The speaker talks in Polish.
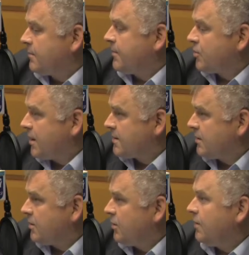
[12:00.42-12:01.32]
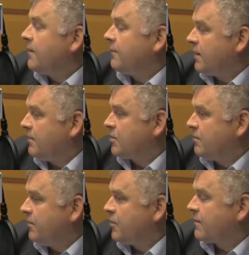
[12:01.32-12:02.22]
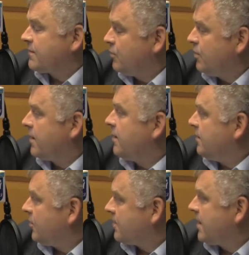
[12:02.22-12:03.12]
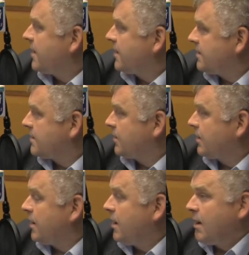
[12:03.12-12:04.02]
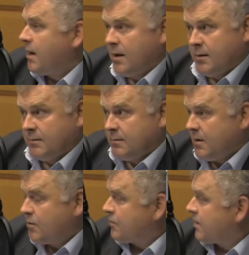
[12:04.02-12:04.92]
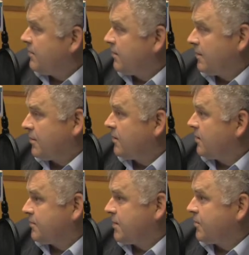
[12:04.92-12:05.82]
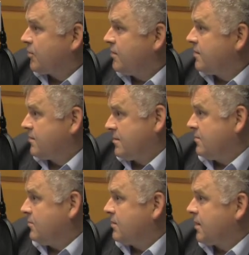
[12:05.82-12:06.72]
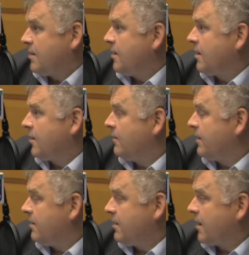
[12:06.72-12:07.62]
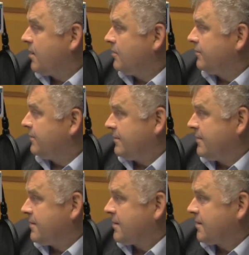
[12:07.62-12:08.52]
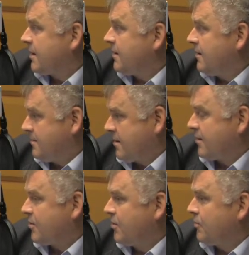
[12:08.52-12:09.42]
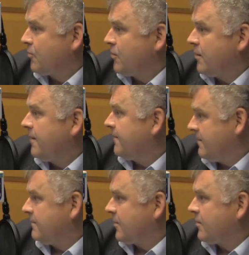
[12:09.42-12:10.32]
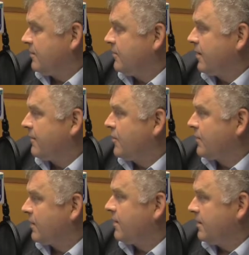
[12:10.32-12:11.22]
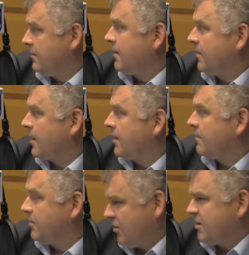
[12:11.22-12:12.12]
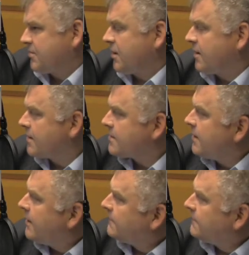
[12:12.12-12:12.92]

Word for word: przeproszenia za to i wtedy możemy mówić o wspólnej, normalnej historii. Nie usłyszałem do tej pory też przeprosin z ust ani Anglików, ani Amerykanów za zdradę, jakie się dopuścili e, w czasie II wojny światowej na Polakach, bo to oni sprzedali nas.